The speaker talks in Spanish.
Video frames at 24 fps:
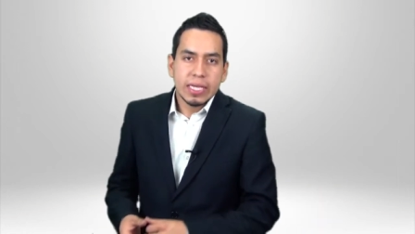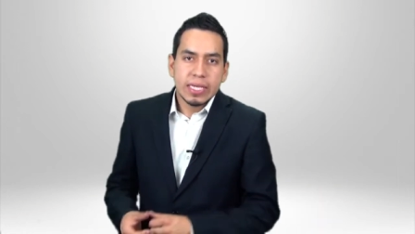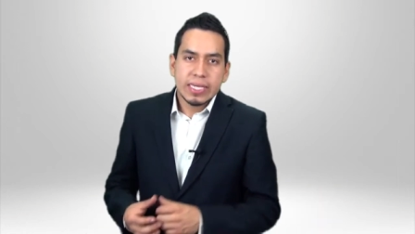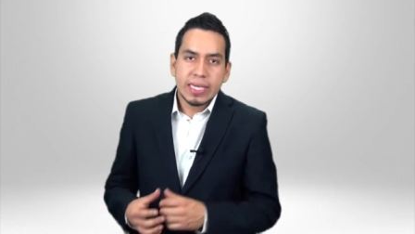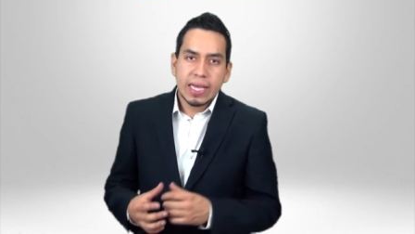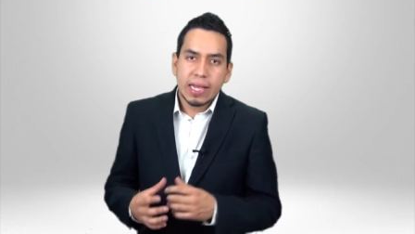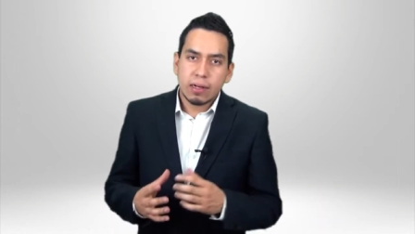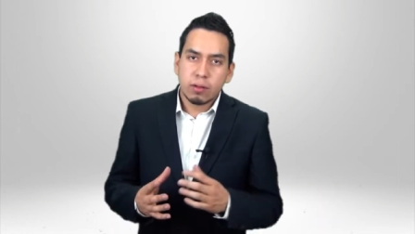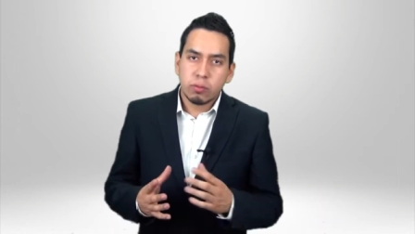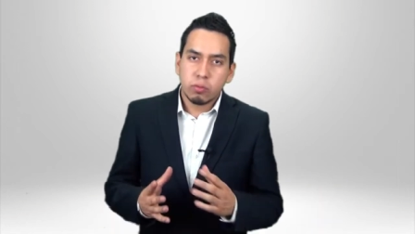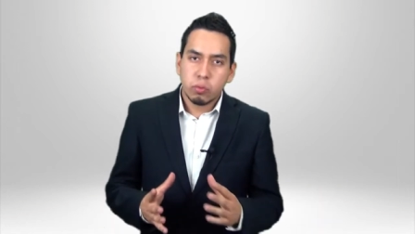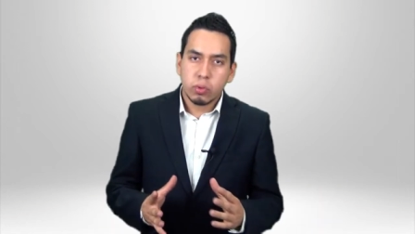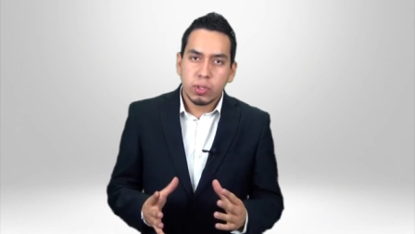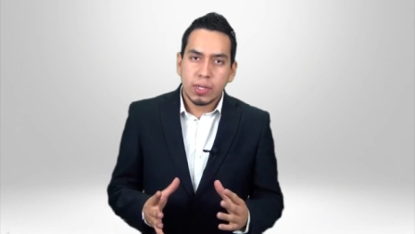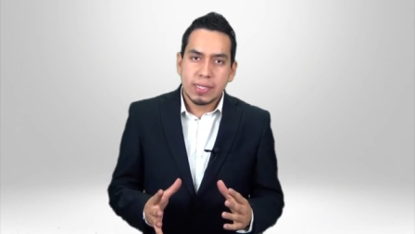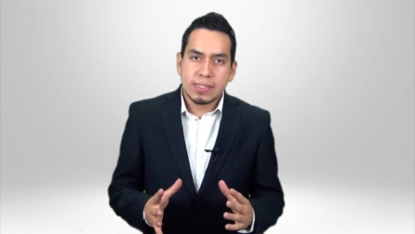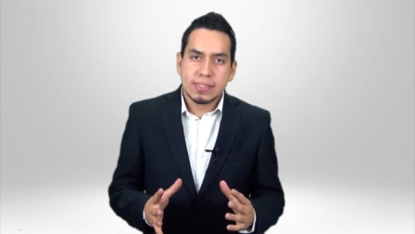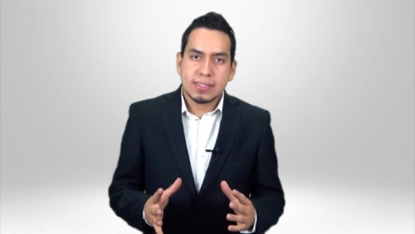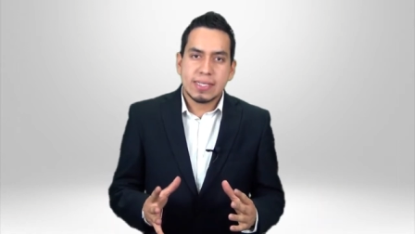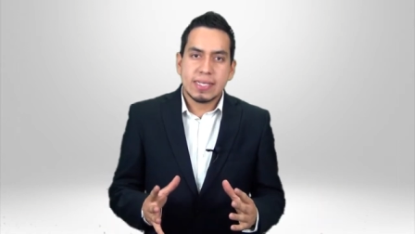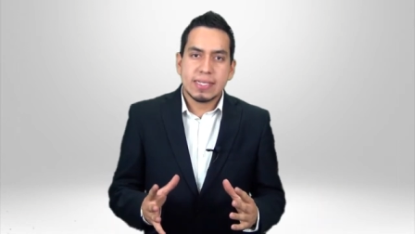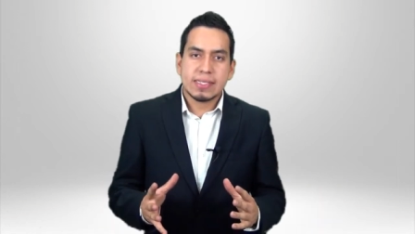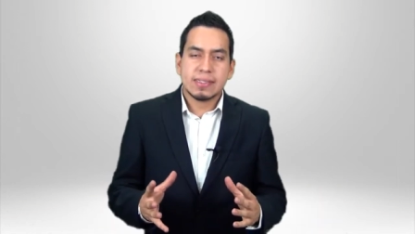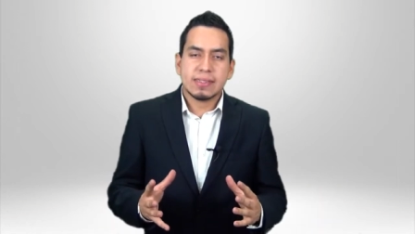Y
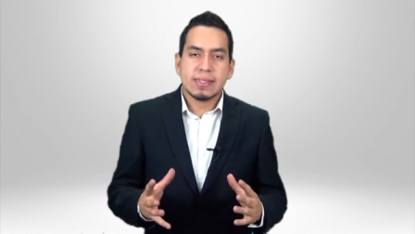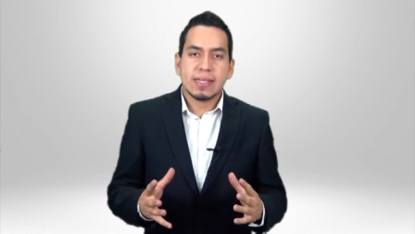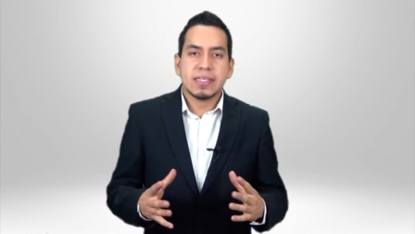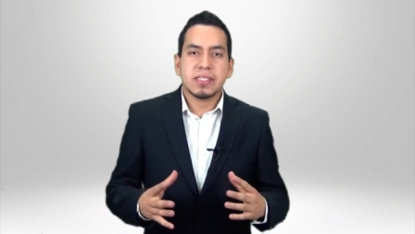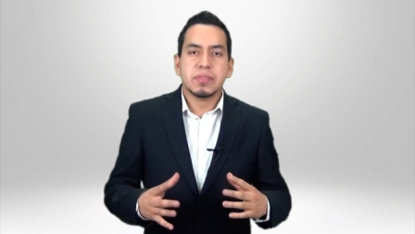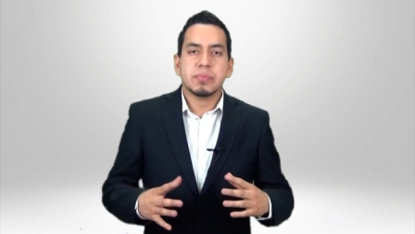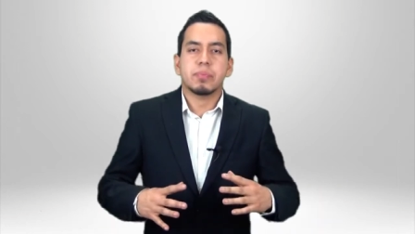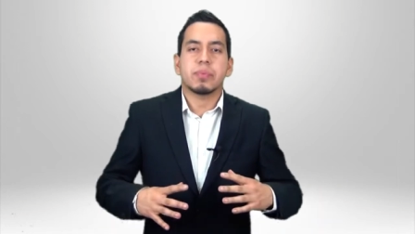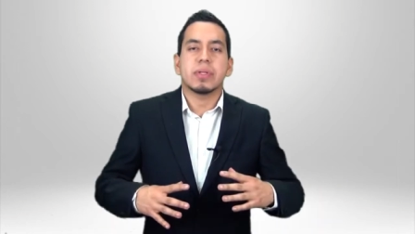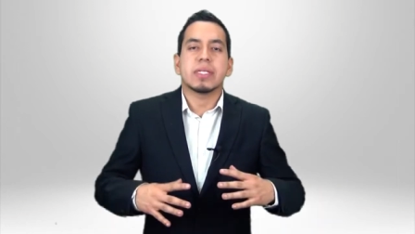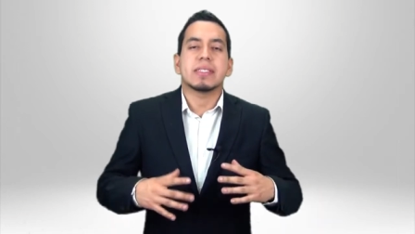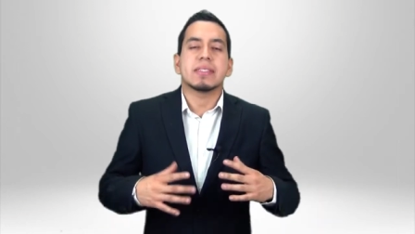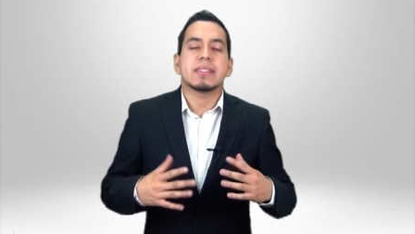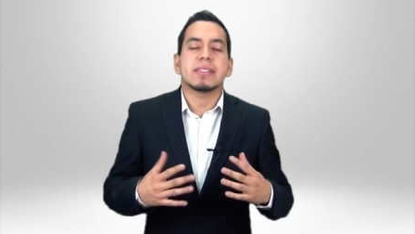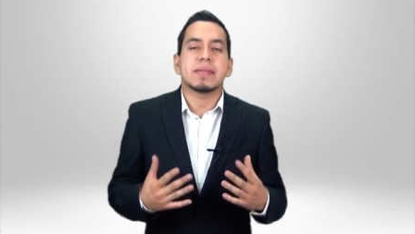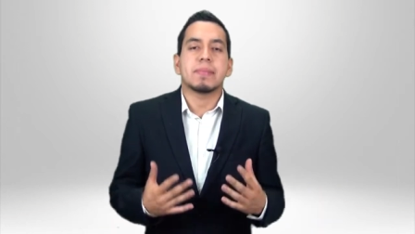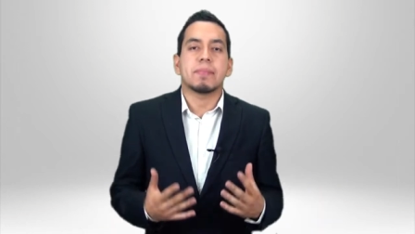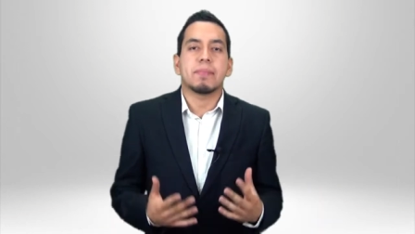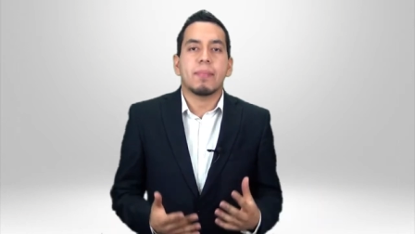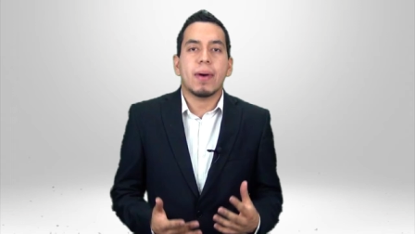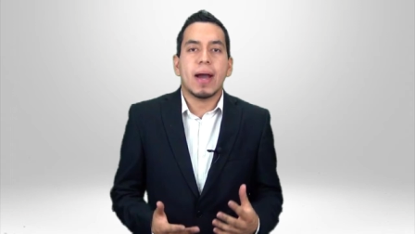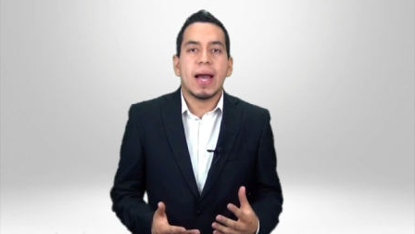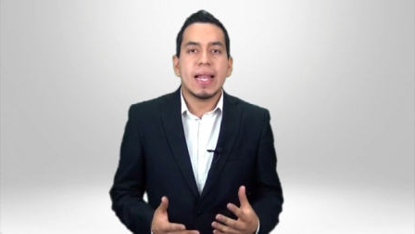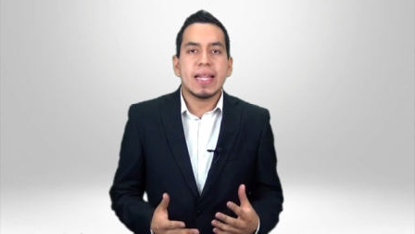algunas de estas
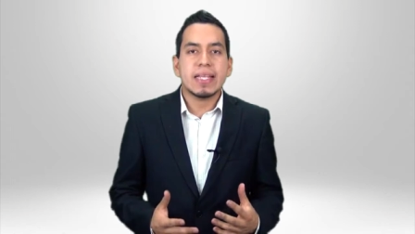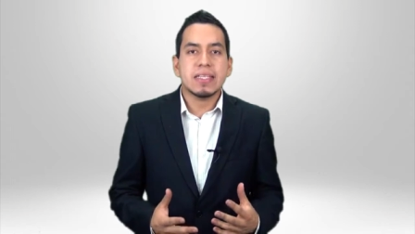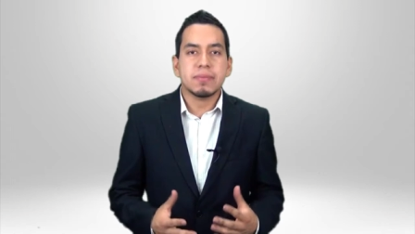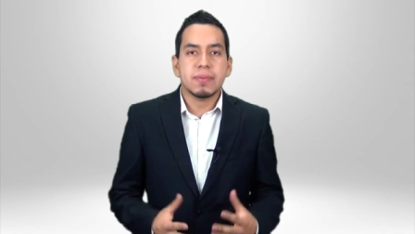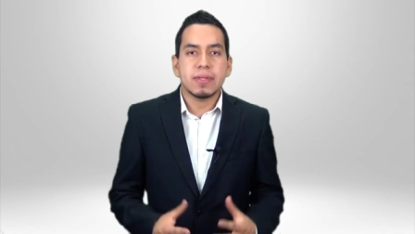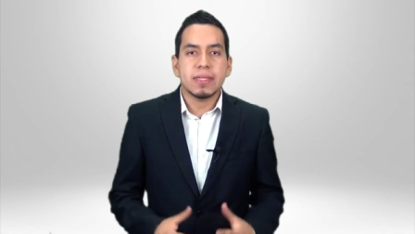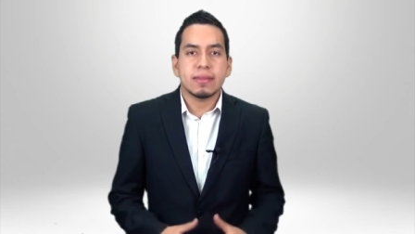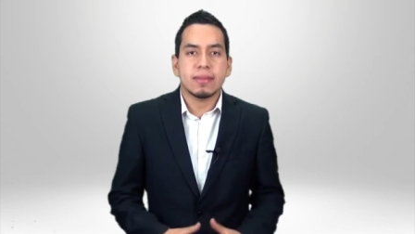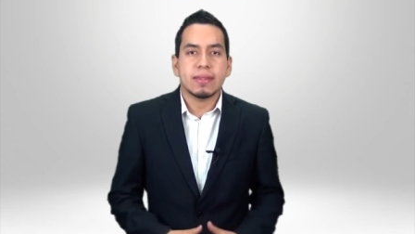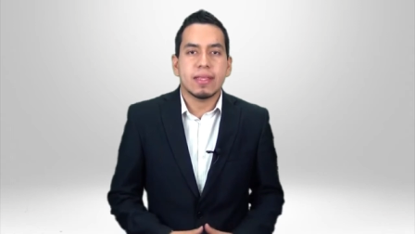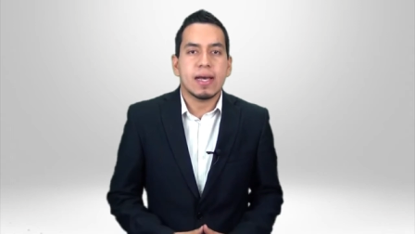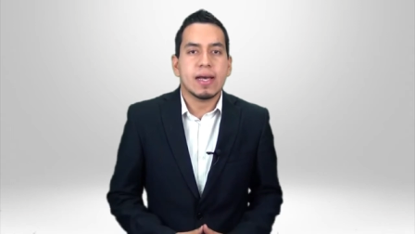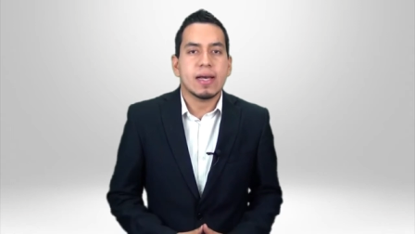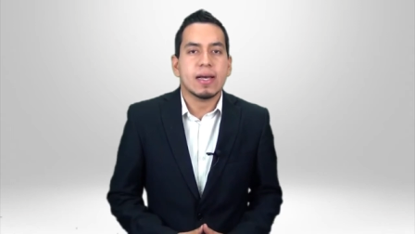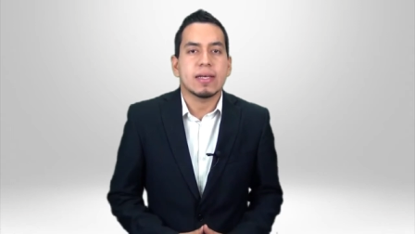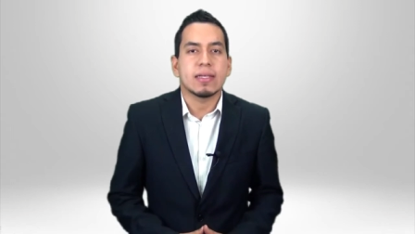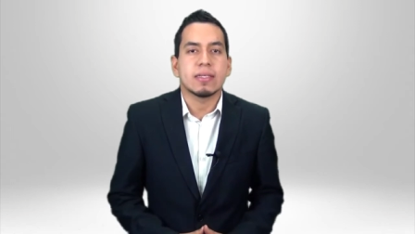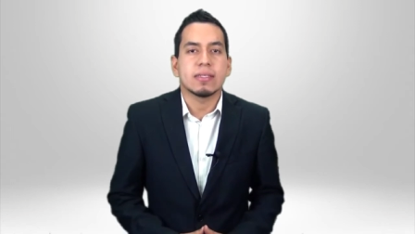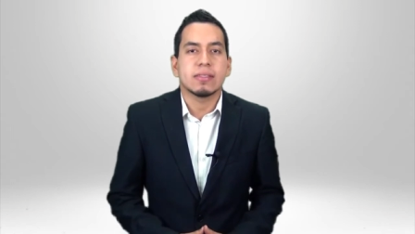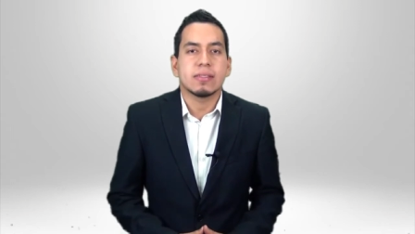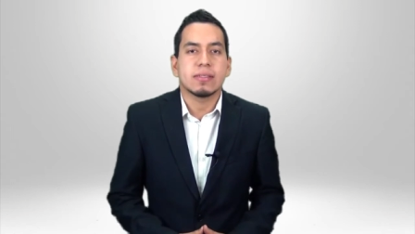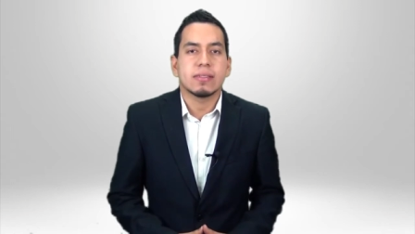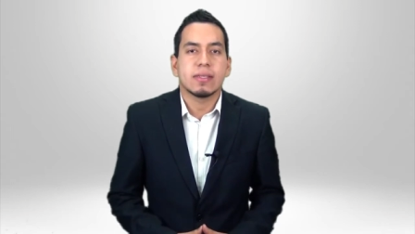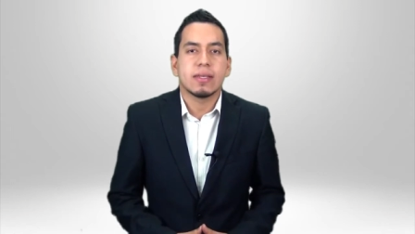principales
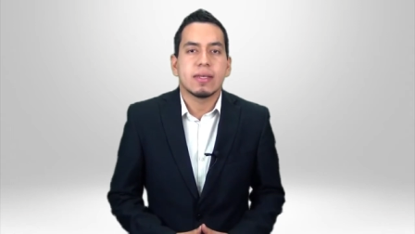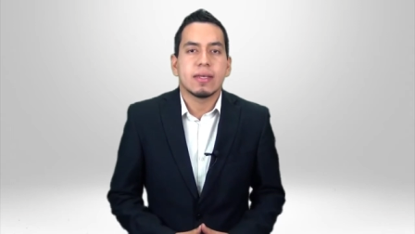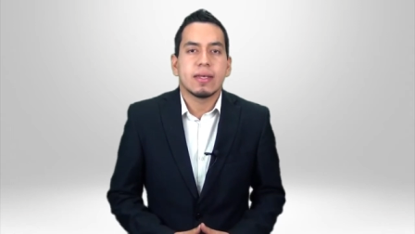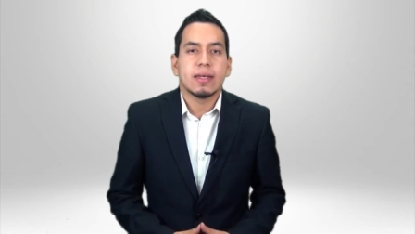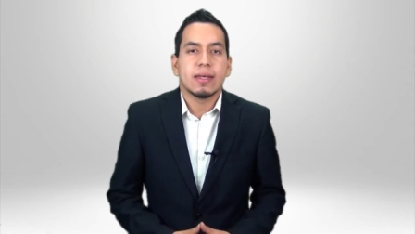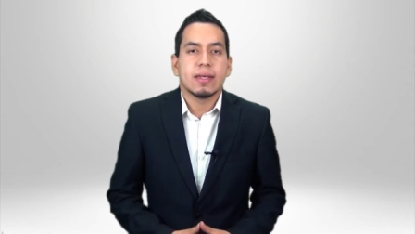ventajas